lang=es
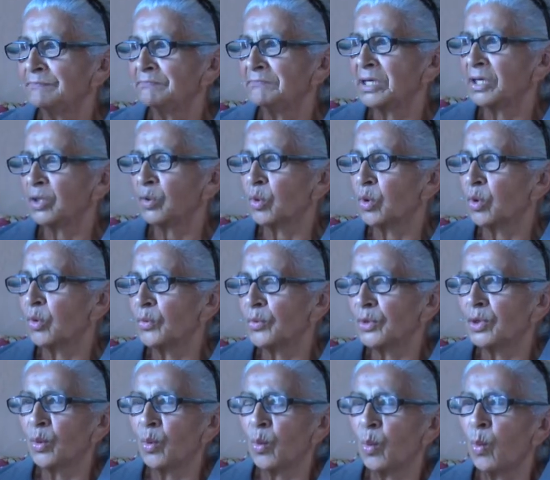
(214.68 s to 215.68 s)

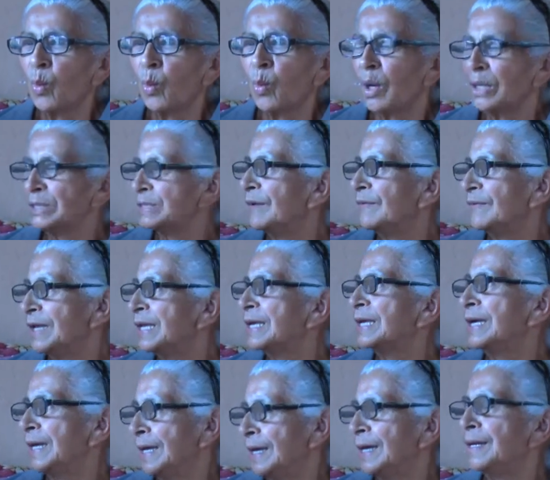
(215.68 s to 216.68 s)
microbio o a saber
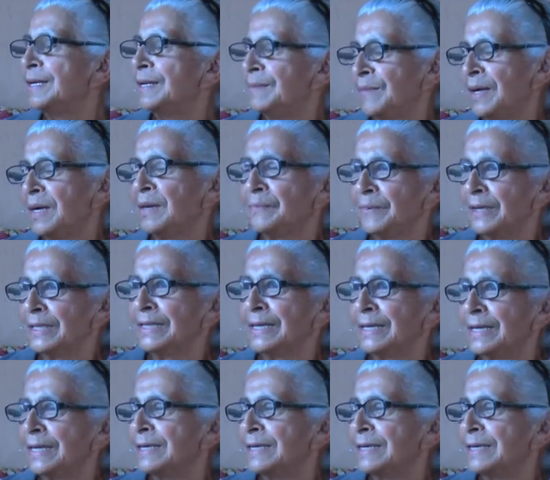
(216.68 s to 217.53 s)
qué animal, ¿verdad?